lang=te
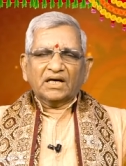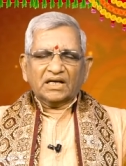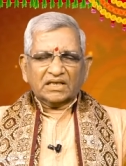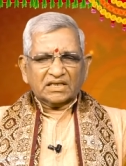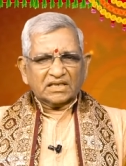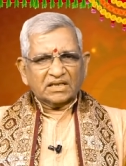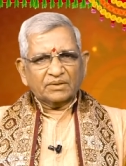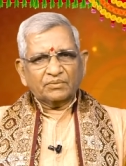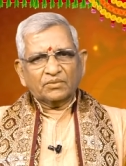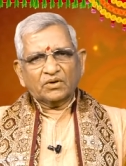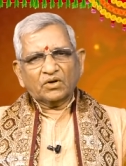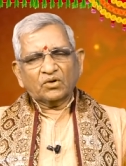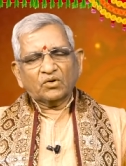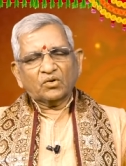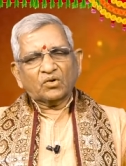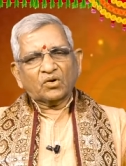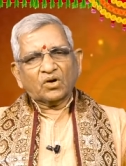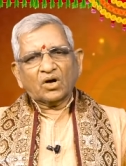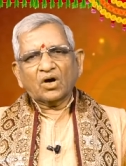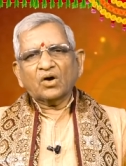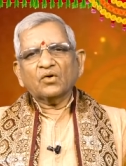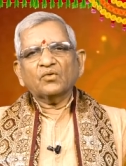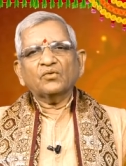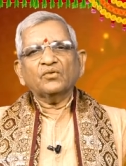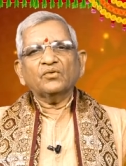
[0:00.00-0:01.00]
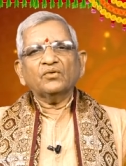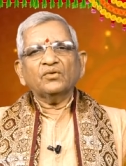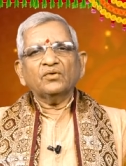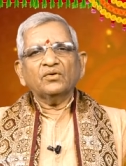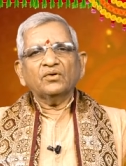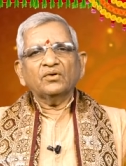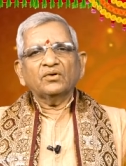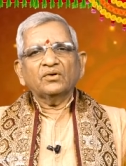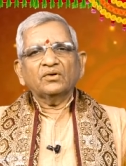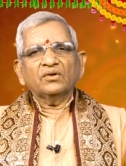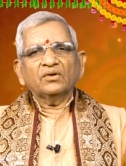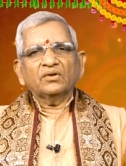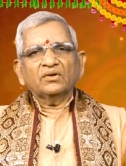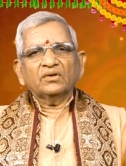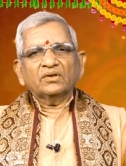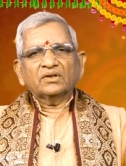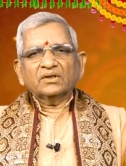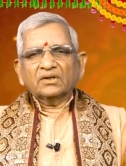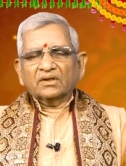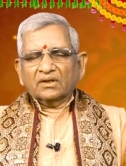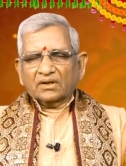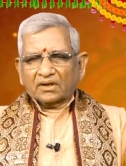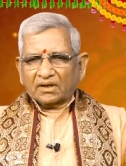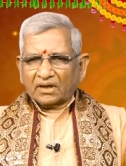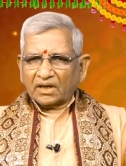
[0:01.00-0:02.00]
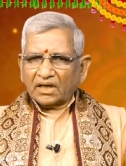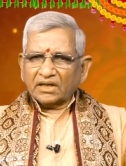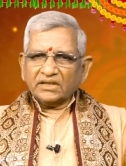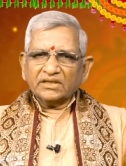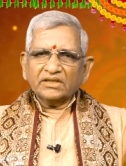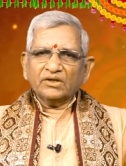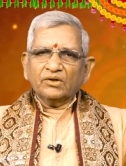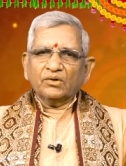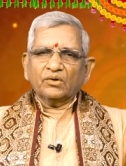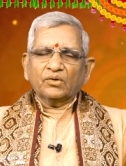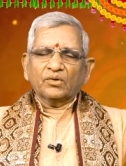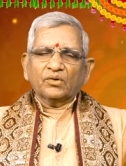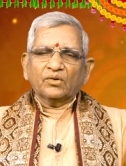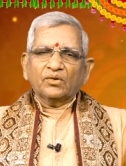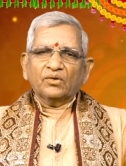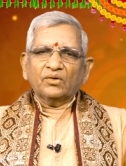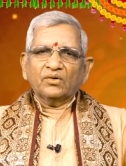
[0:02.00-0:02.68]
అష్టమంలో రాహు రాశిలో